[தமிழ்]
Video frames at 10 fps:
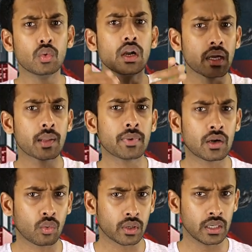உங்களிடம்
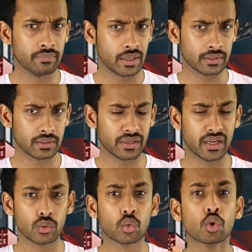நான் ஒரு கேள்வி
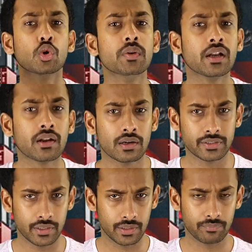கேட்கின்றேன் உருவு
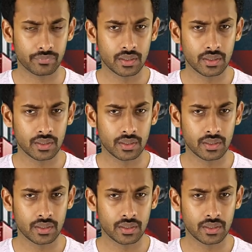என்றால் என்ன